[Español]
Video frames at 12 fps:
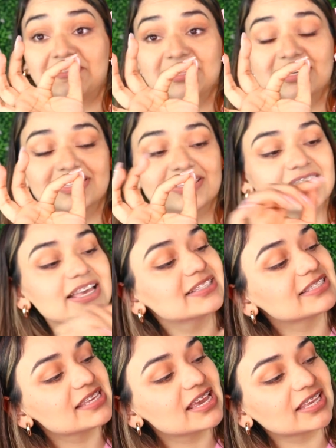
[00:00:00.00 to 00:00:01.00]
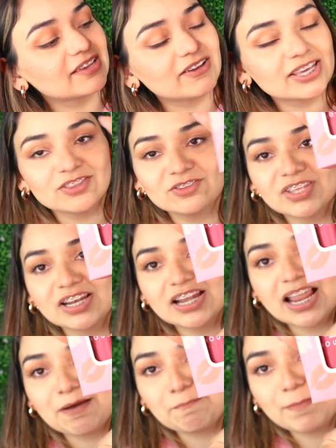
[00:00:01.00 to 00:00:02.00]
ven 10 de 10 y aquí abajito
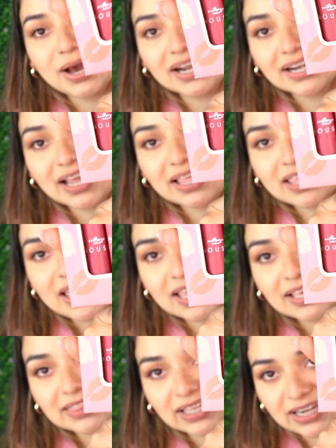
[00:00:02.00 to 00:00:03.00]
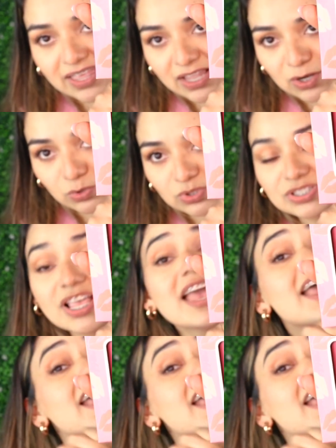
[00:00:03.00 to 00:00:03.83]
tiene la marca de Italia Deluxe.